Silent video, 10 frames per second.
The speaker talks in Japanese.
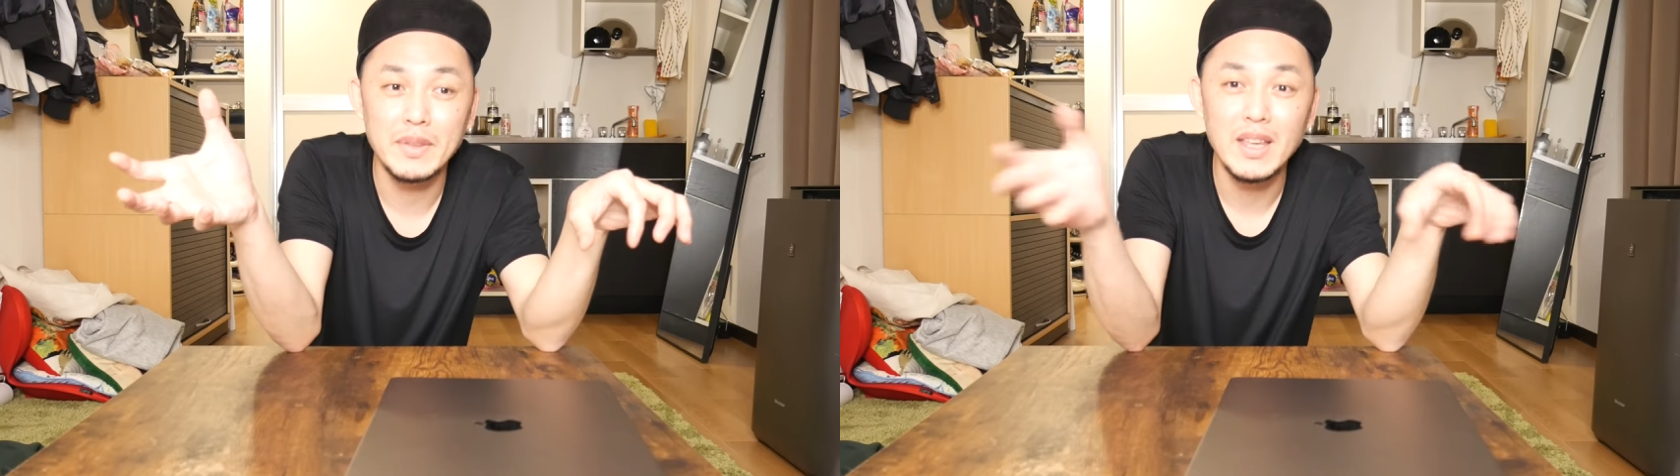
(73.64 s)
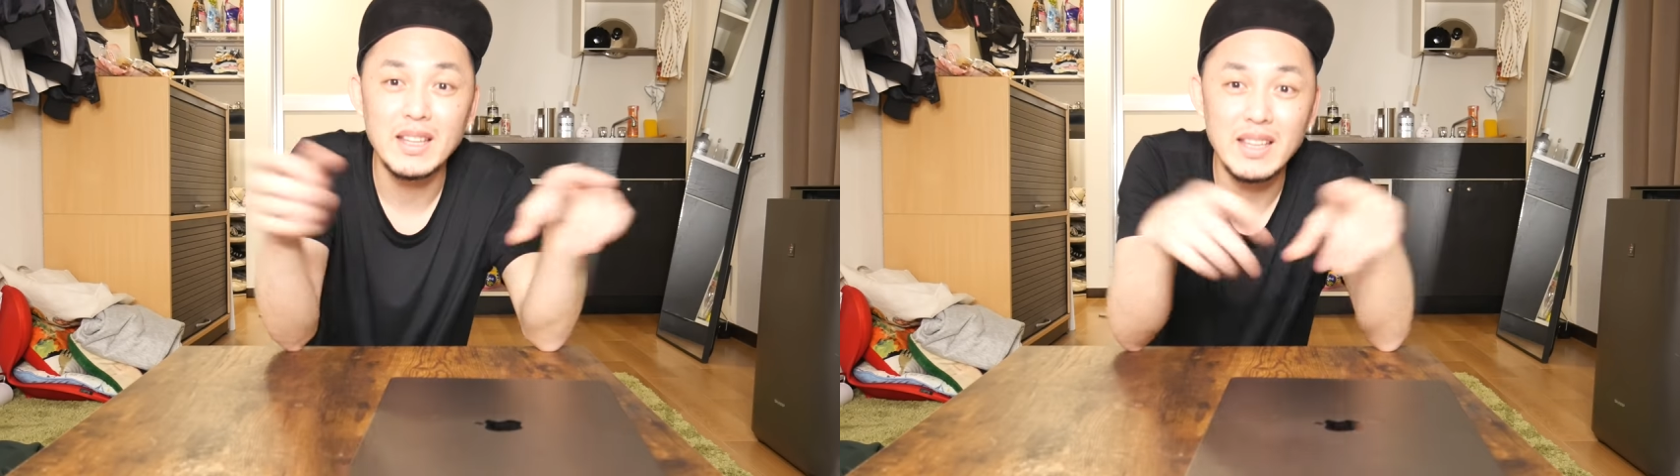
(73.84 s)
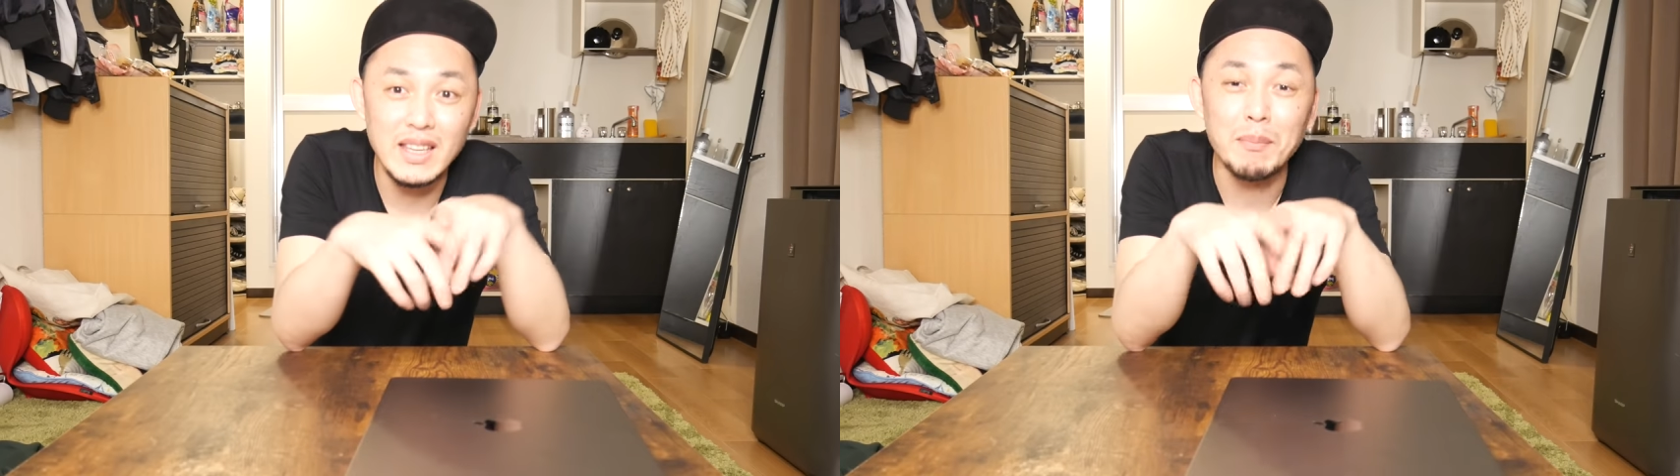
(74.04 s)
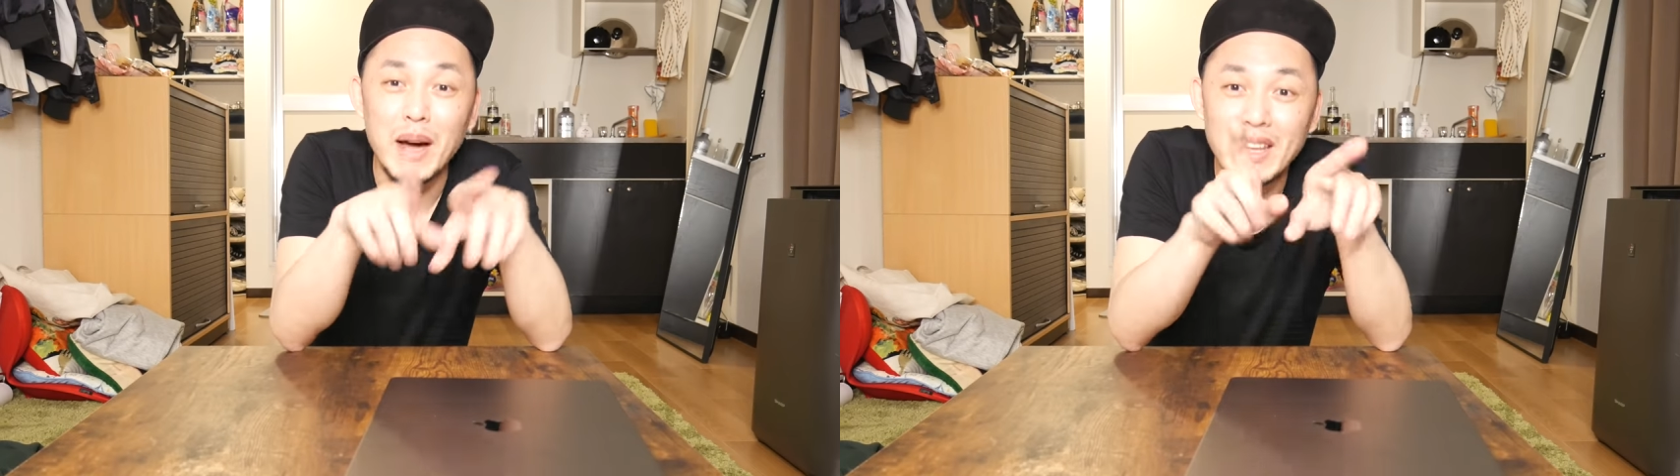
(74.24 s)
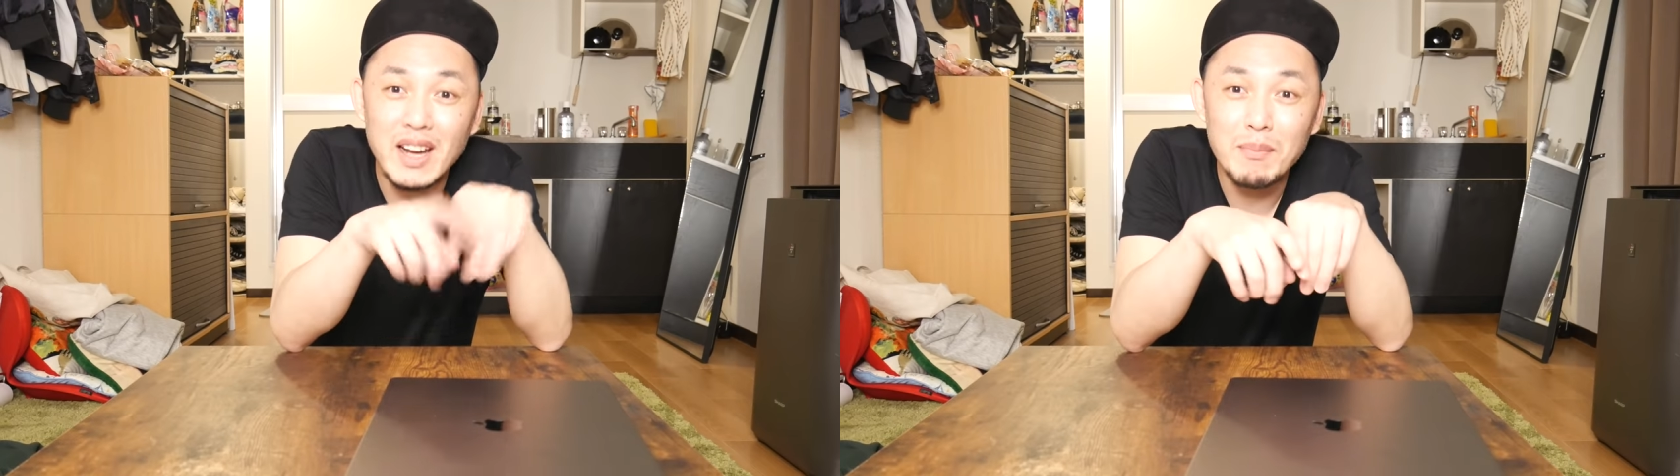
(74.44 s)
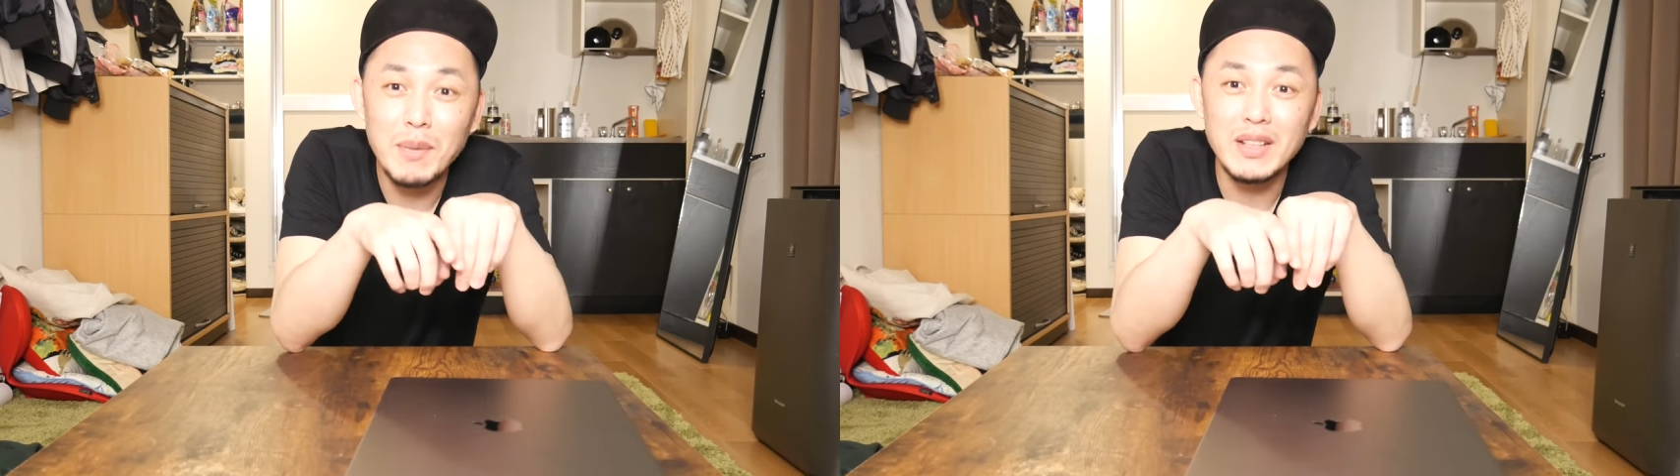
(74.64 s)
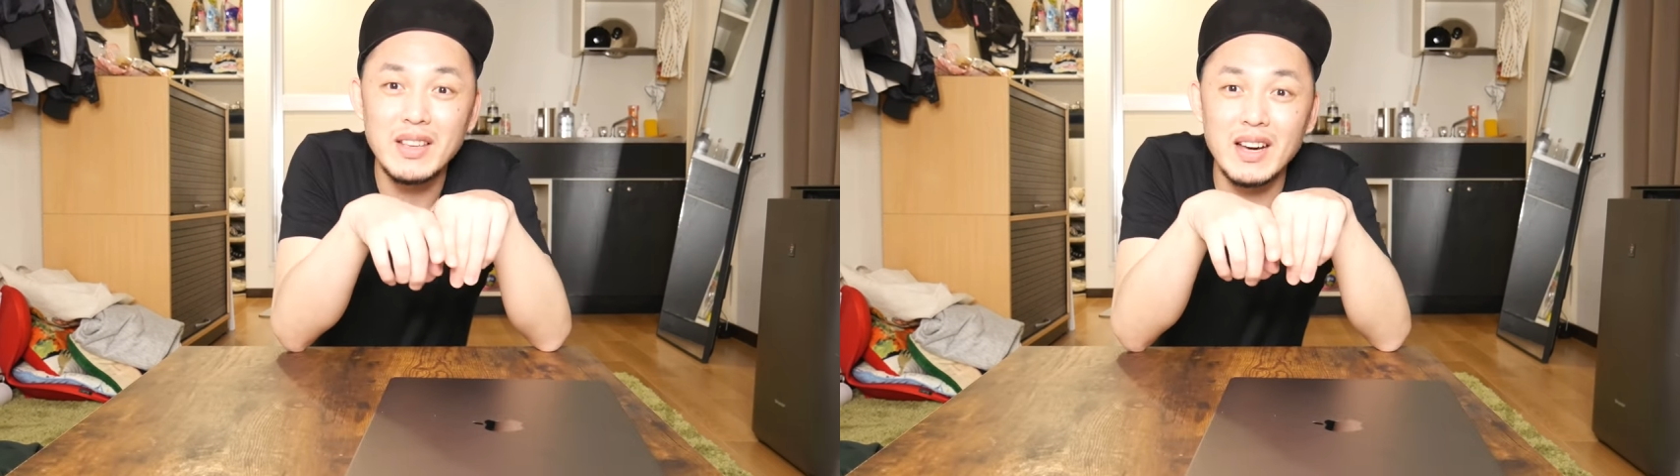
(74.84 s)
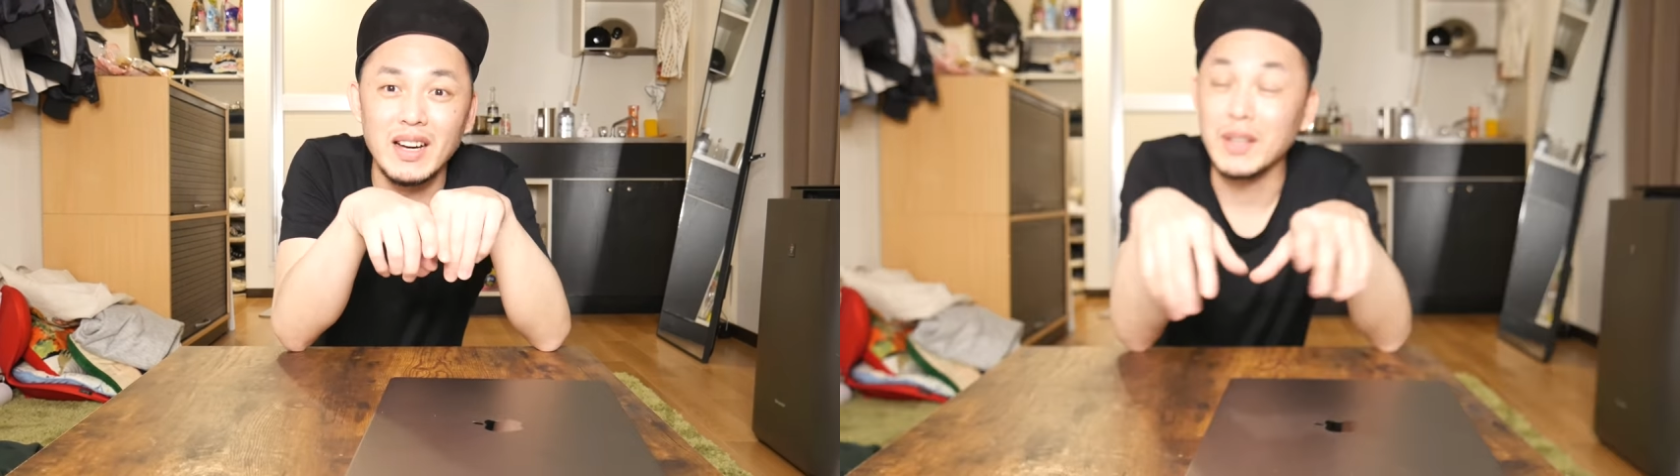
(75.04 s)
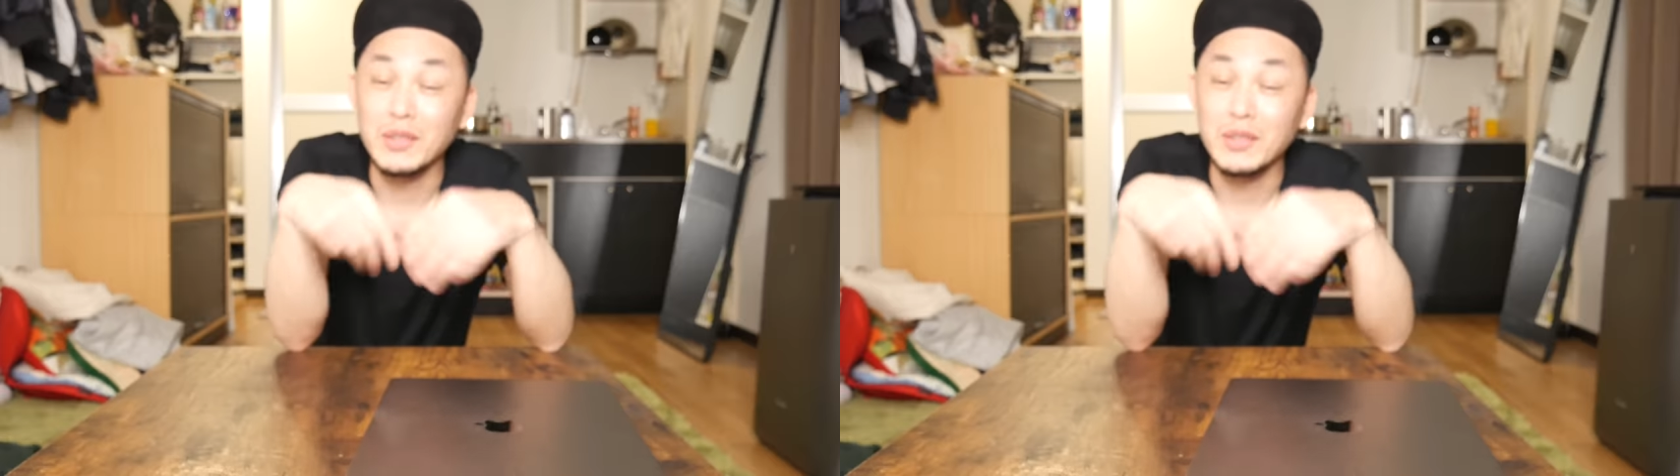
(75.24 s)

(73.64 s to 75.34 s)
じディパリンガンパニャ、